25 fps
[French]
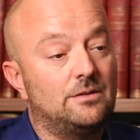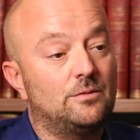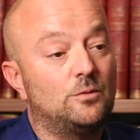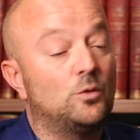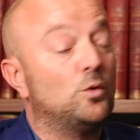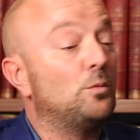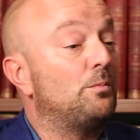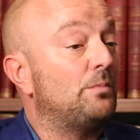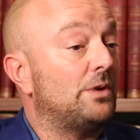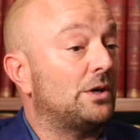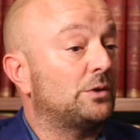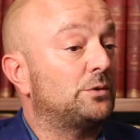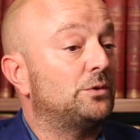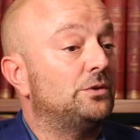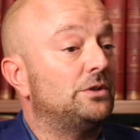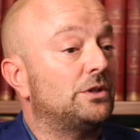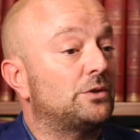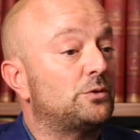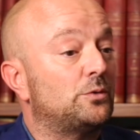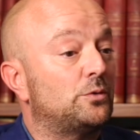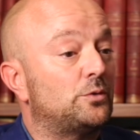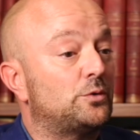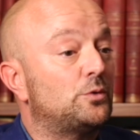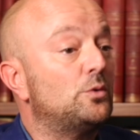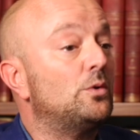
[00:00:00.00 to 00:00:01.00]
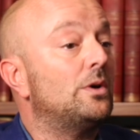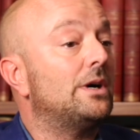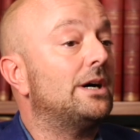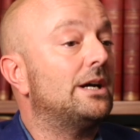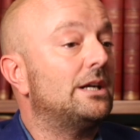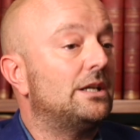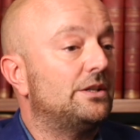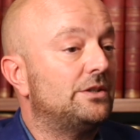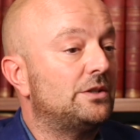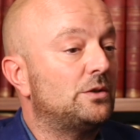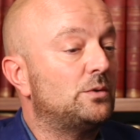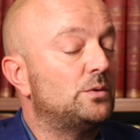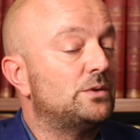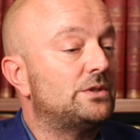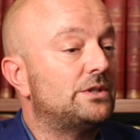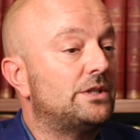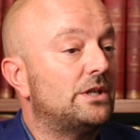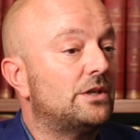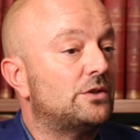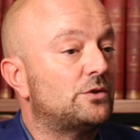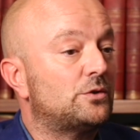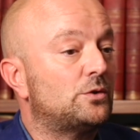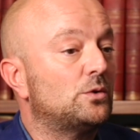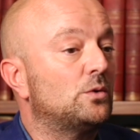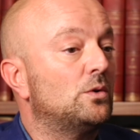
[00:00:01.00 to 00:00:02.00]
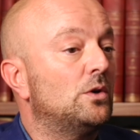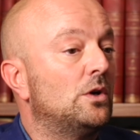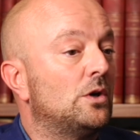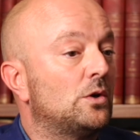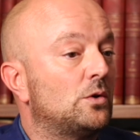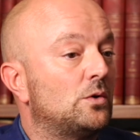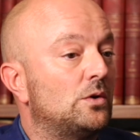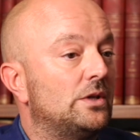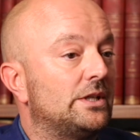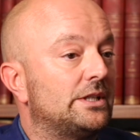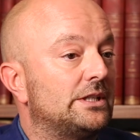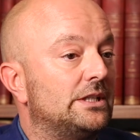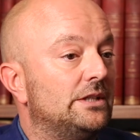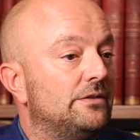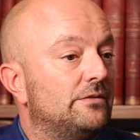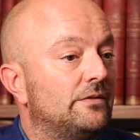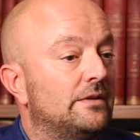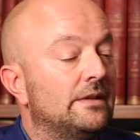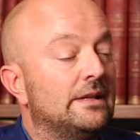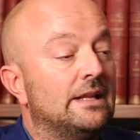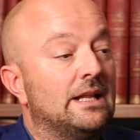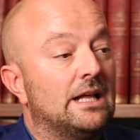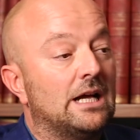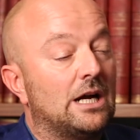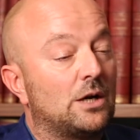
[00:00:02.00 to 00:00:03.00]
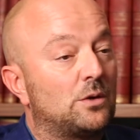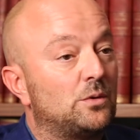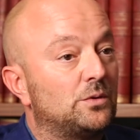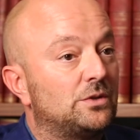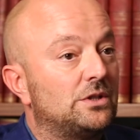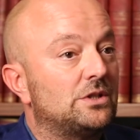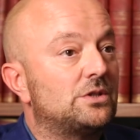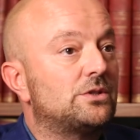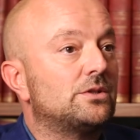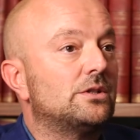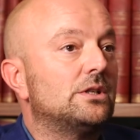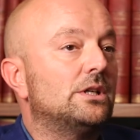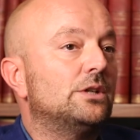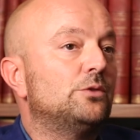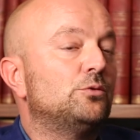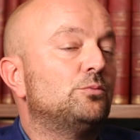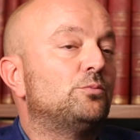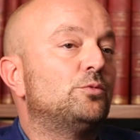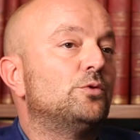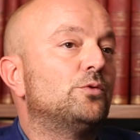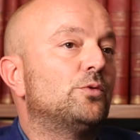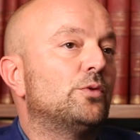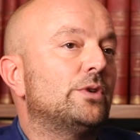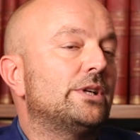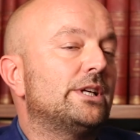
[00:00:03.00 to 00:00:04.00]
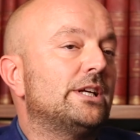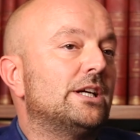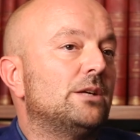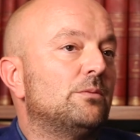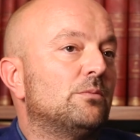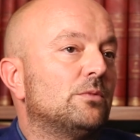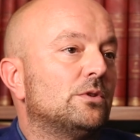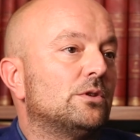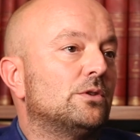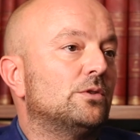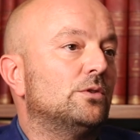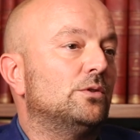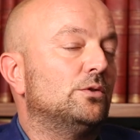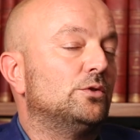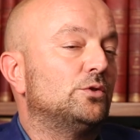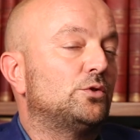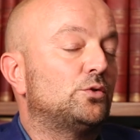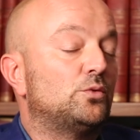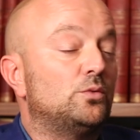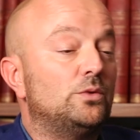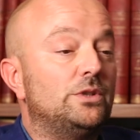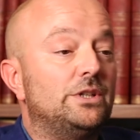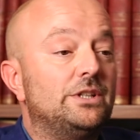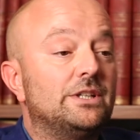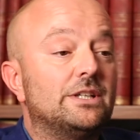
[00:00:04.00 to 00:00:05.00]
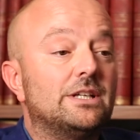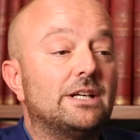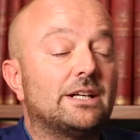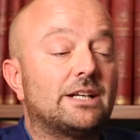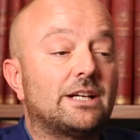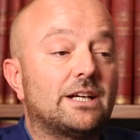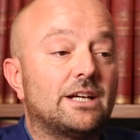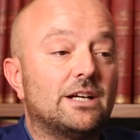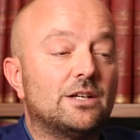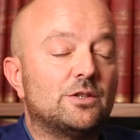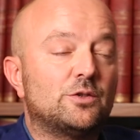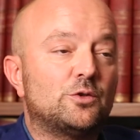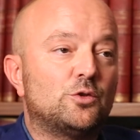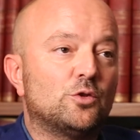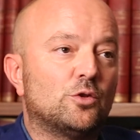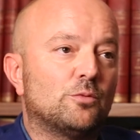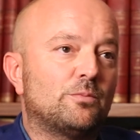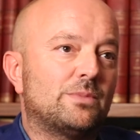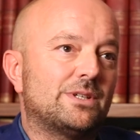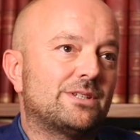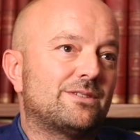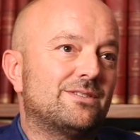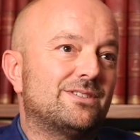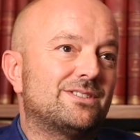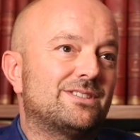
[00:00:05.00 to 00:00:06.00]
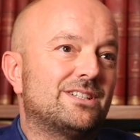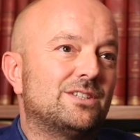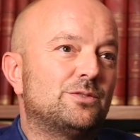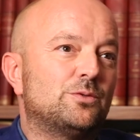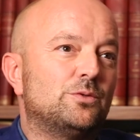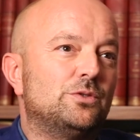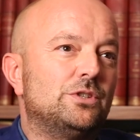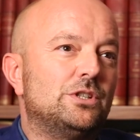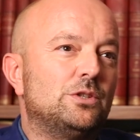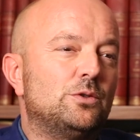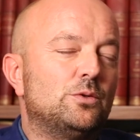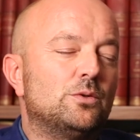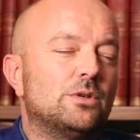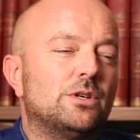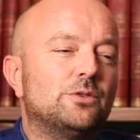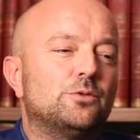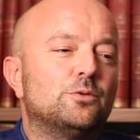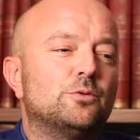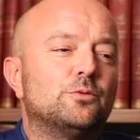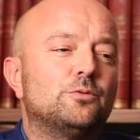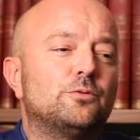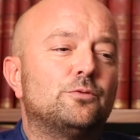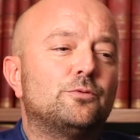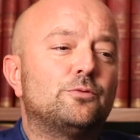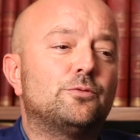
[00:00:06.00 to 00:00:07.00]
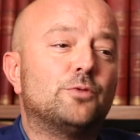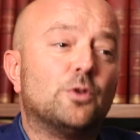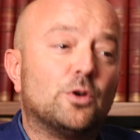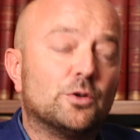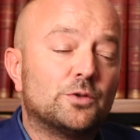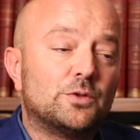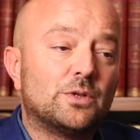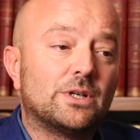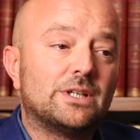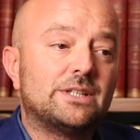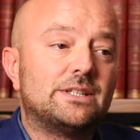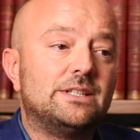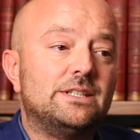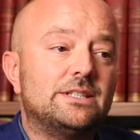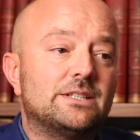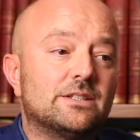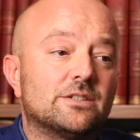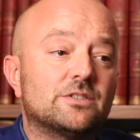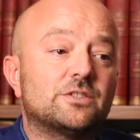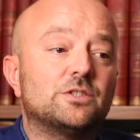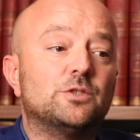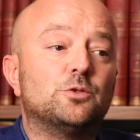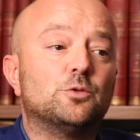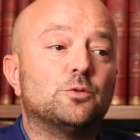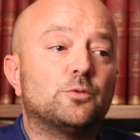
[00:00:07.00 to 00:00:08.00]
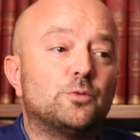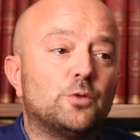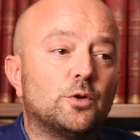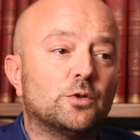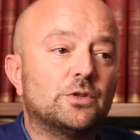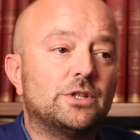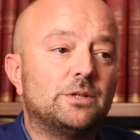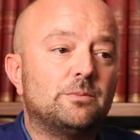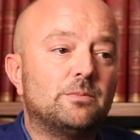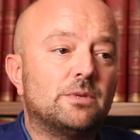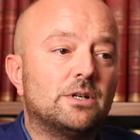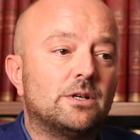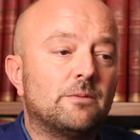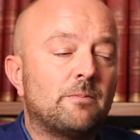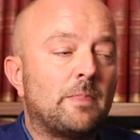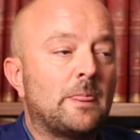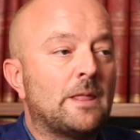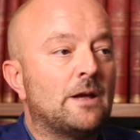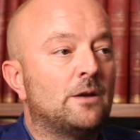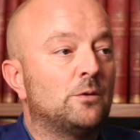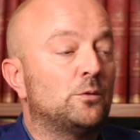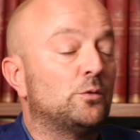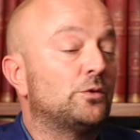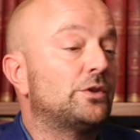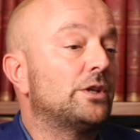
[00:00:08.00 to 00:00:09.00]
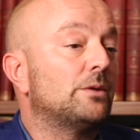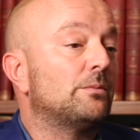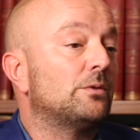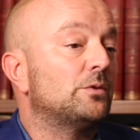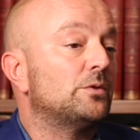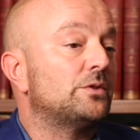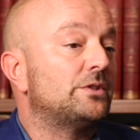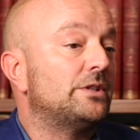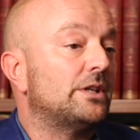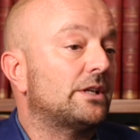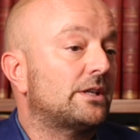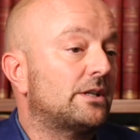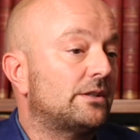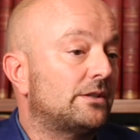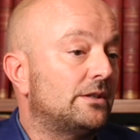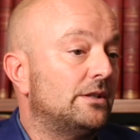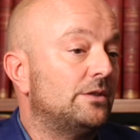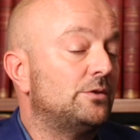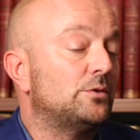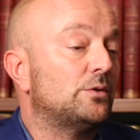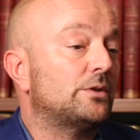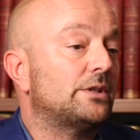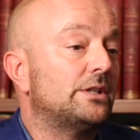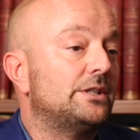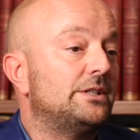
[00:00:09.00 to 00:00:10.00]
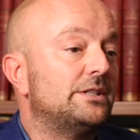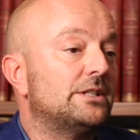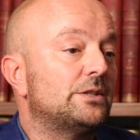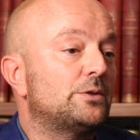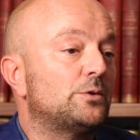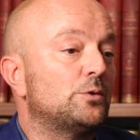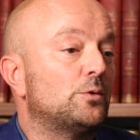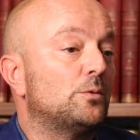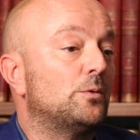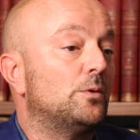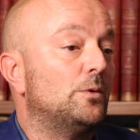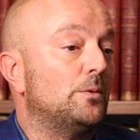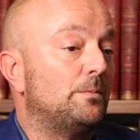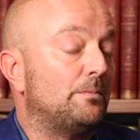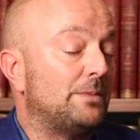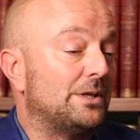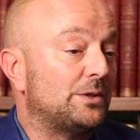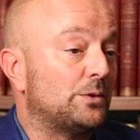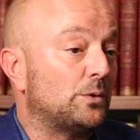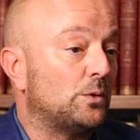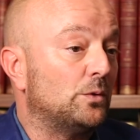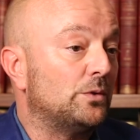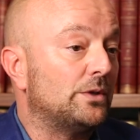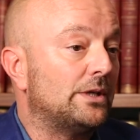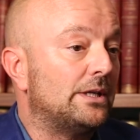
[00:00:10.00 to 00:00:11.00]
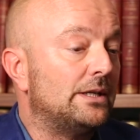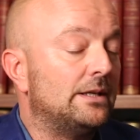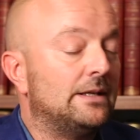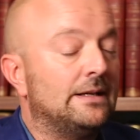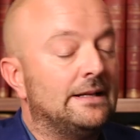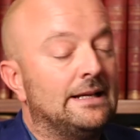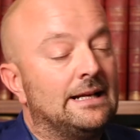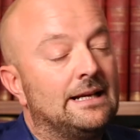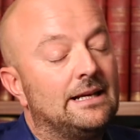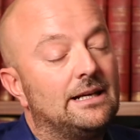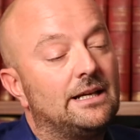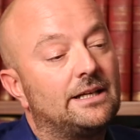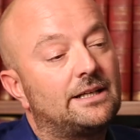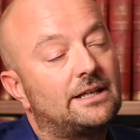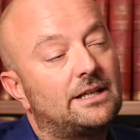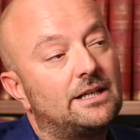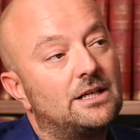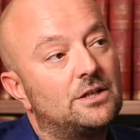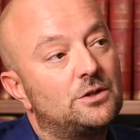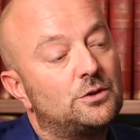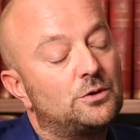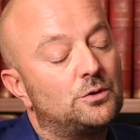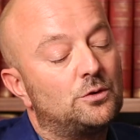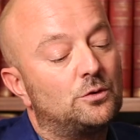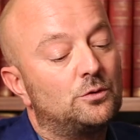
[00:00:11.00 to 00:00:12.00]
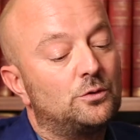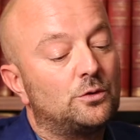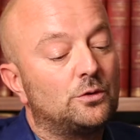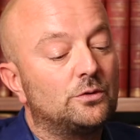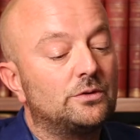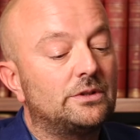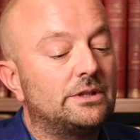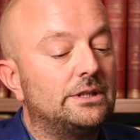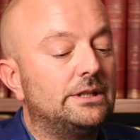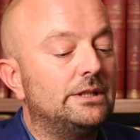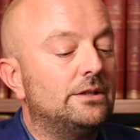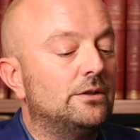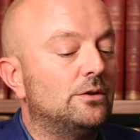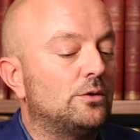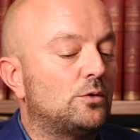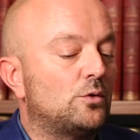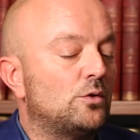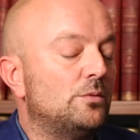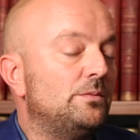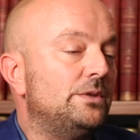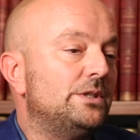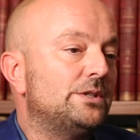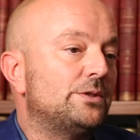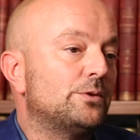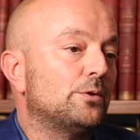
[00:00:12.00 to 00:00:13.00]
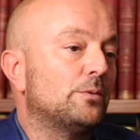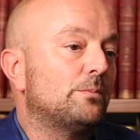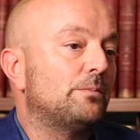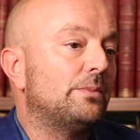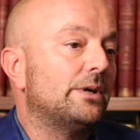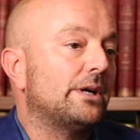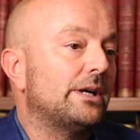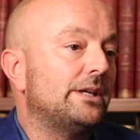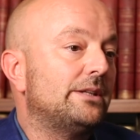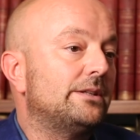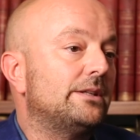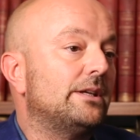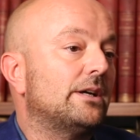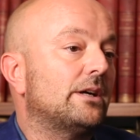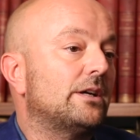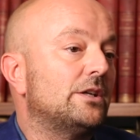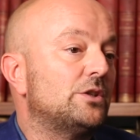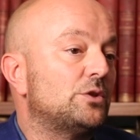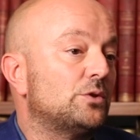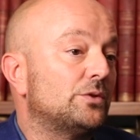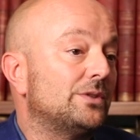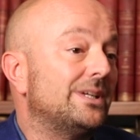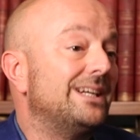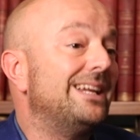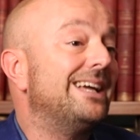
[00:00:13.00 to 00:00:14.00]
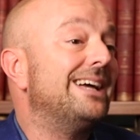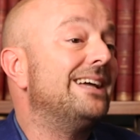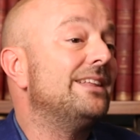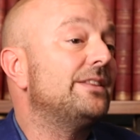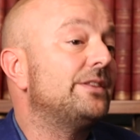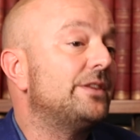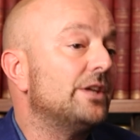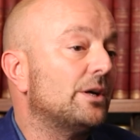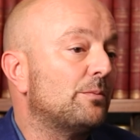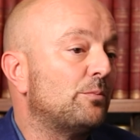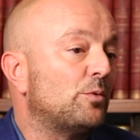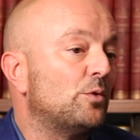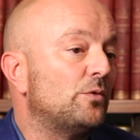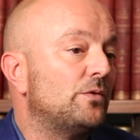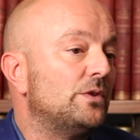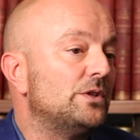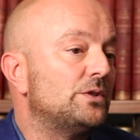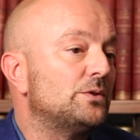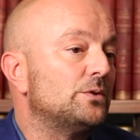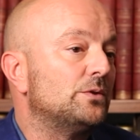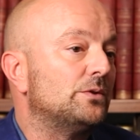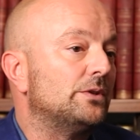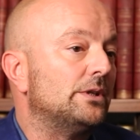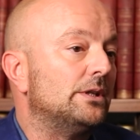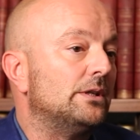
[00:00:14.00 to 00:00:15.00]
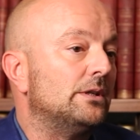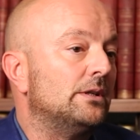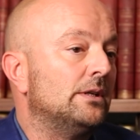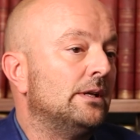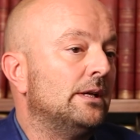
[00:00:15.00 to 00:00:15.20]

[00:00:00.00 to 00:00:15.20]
aux partenaires sociaux, à la négociation collective. À côté de cela, nous pouvons également euh, souligner la création, parce que ça a donné lieu à de fortes réticences et de forts débats, notamment de certaines organisations euh, patronales, la création donc des euh, commissions paritaires régionales interprofessionnelles.